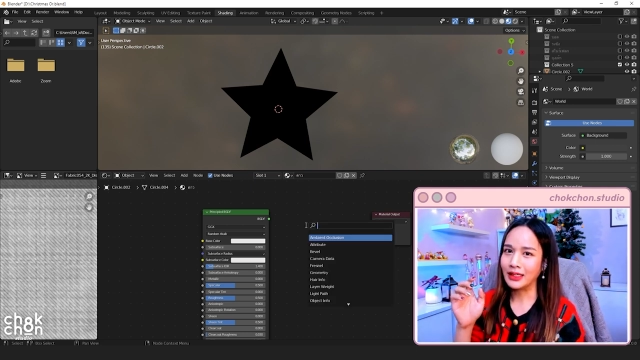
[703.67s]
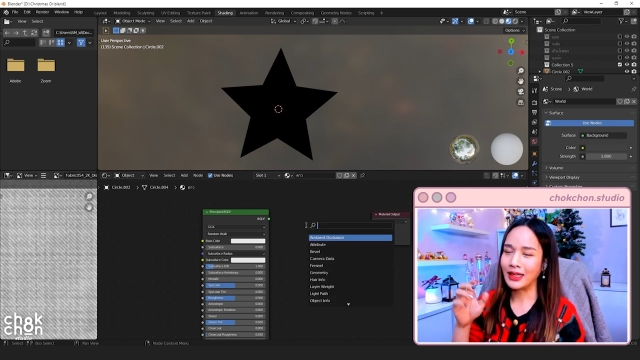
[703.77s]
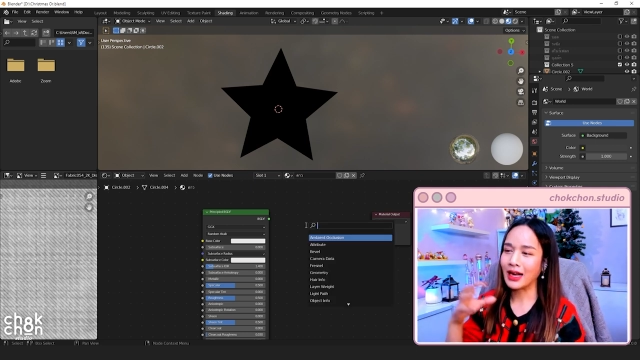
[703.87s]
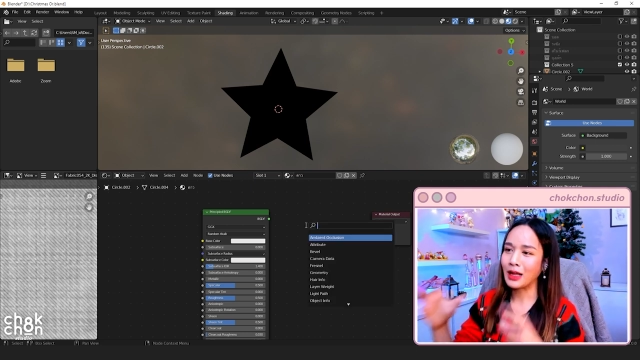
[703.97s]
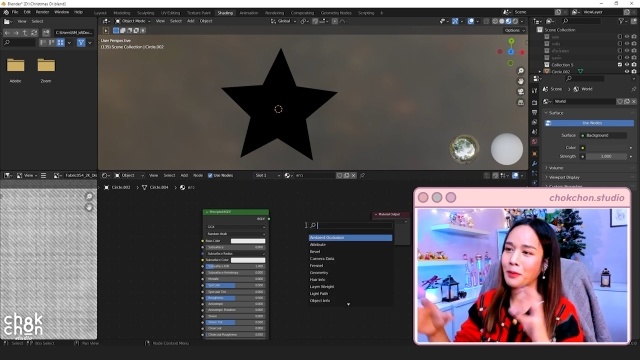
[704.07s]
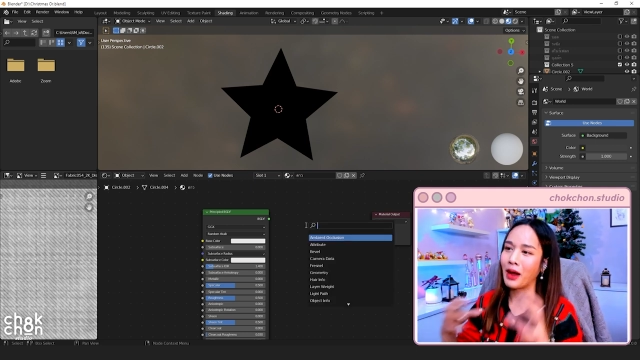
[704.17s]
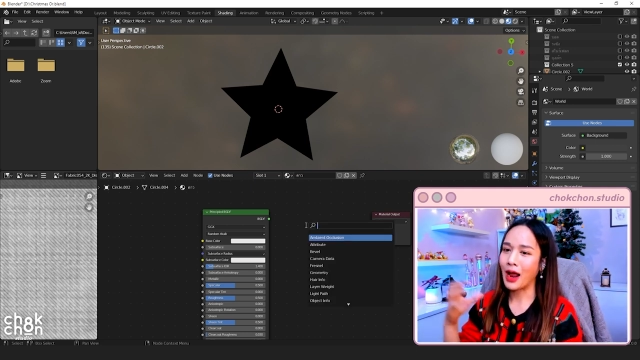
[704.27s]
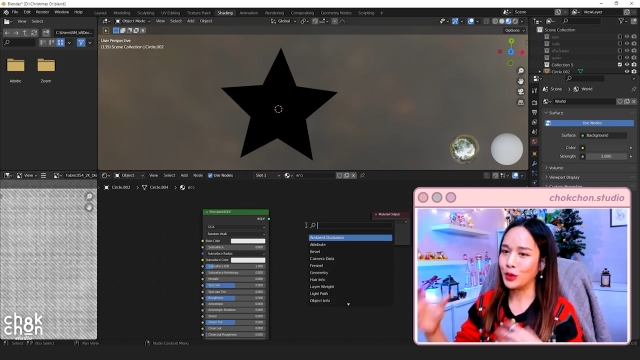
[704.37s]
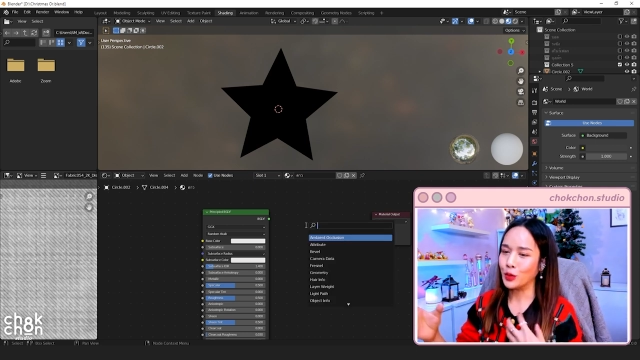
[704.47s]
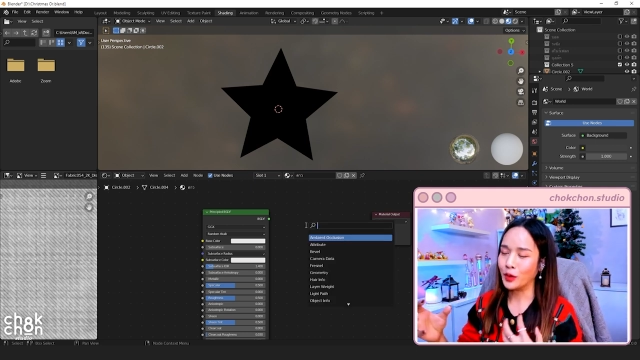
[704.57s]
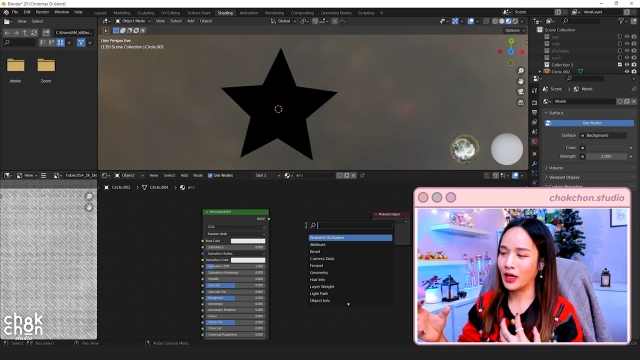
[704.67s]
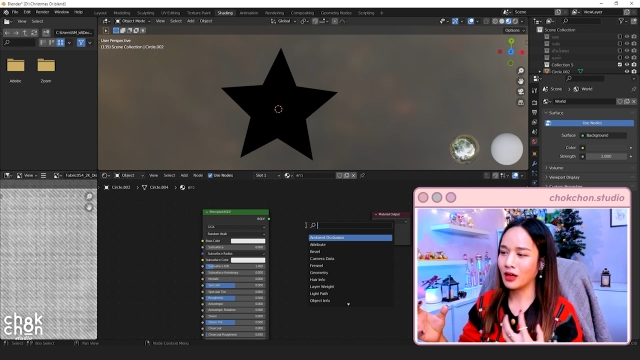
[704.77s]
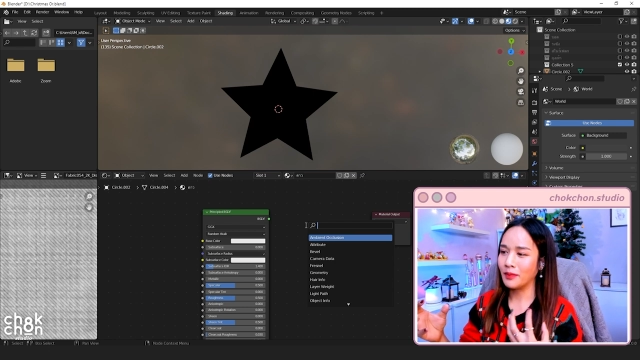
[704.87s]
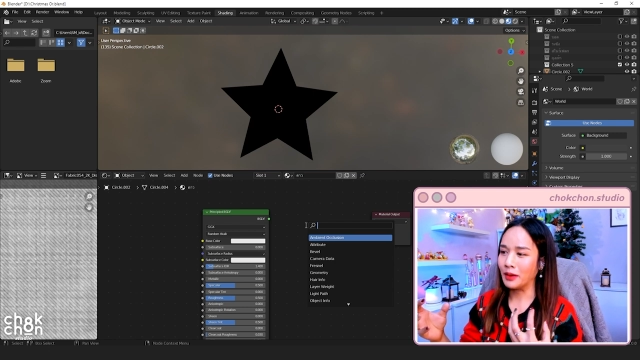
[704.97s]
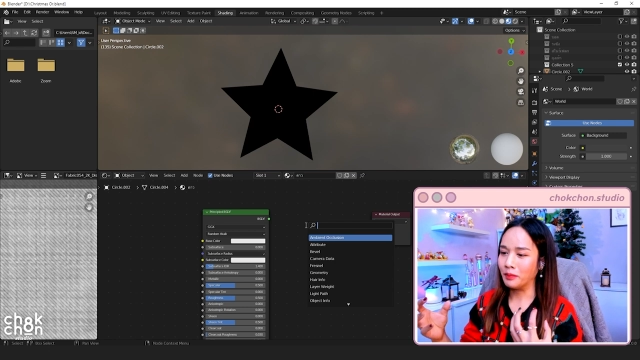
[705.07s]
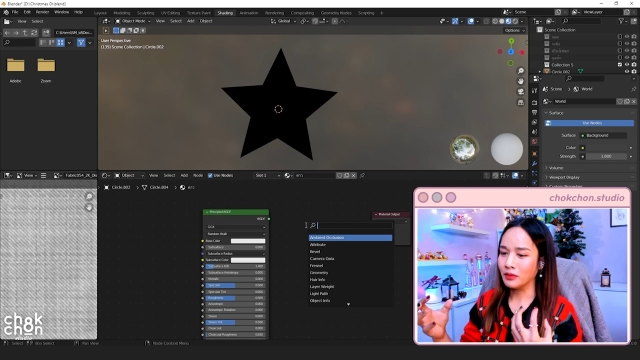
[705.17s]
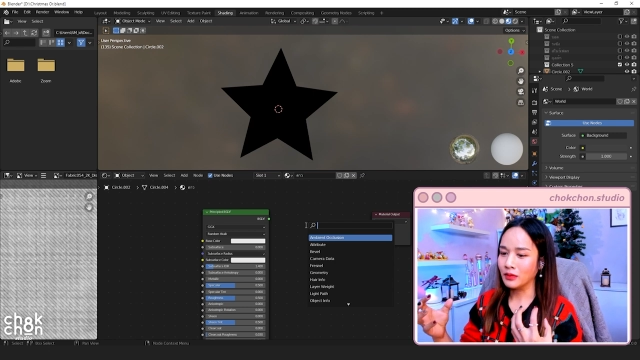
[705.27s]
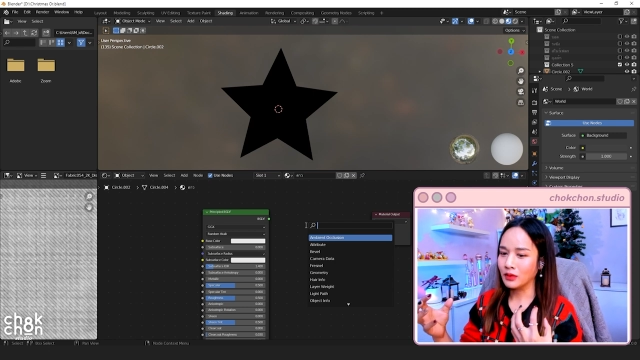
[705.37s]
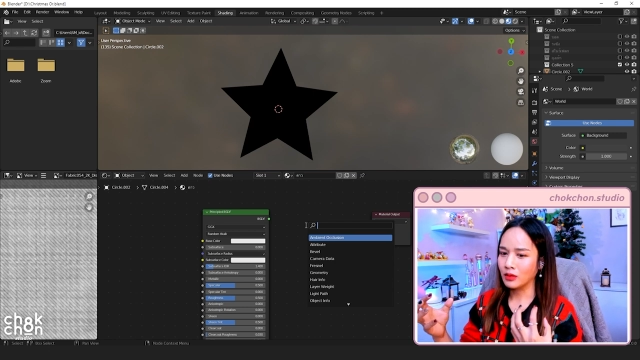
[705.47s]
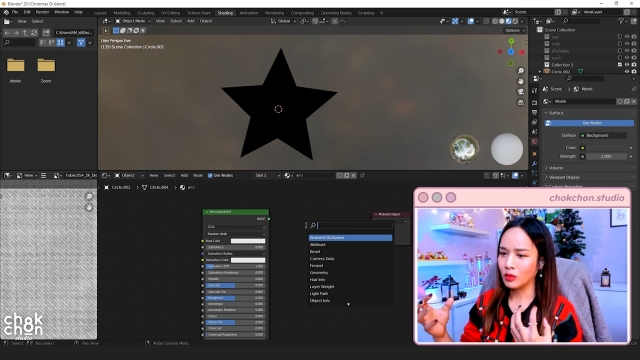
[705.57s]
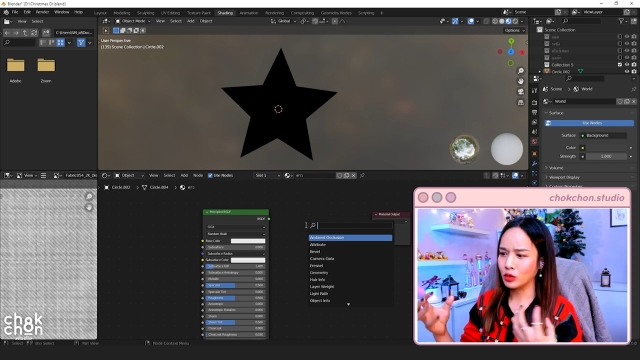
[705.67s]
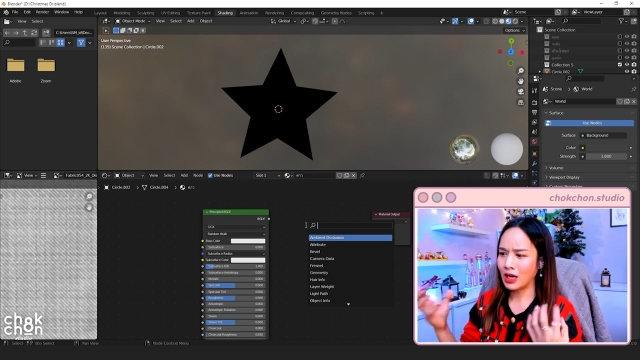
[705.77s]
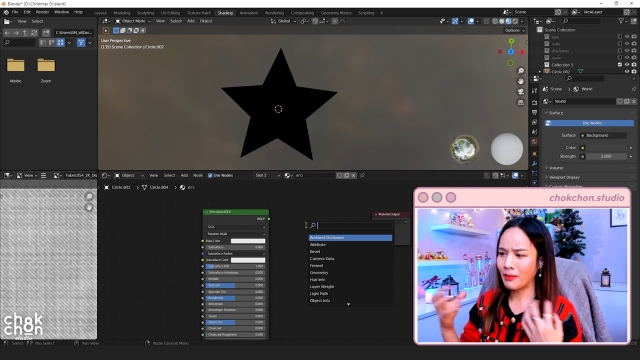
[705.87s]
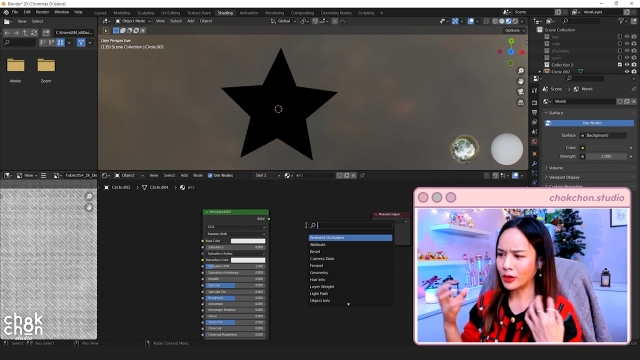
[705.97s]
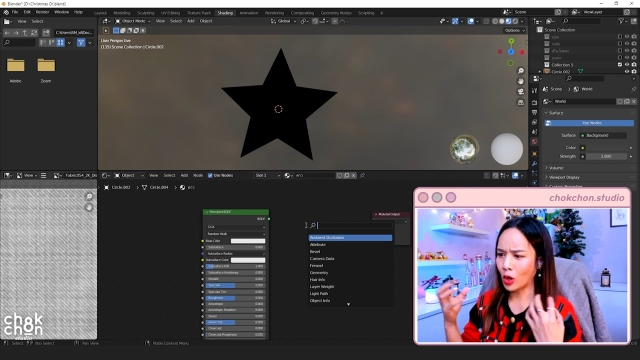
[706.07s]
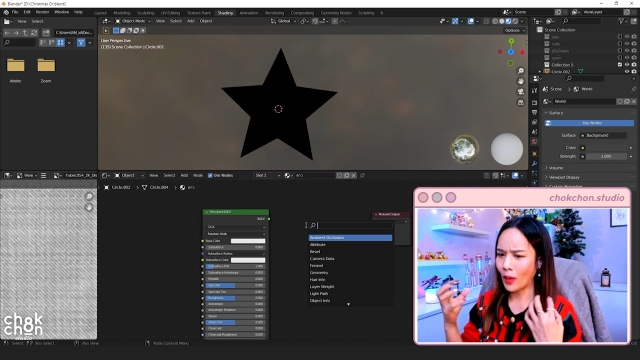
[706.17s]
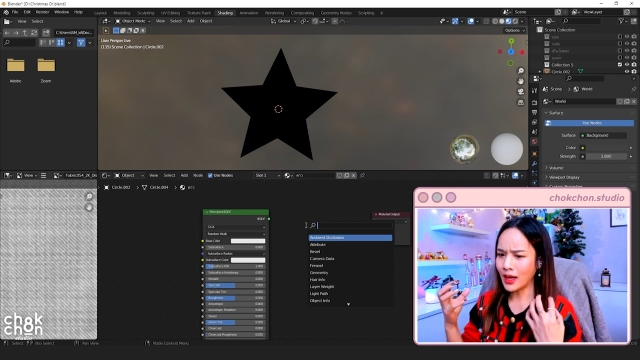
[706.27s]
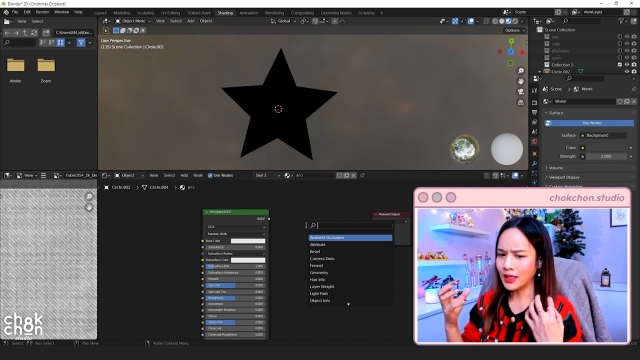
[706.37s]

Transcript: นั่งทำงานอยู่อย่างเงี้ยแล้วก็แบบกูทำอะไรต่อวะ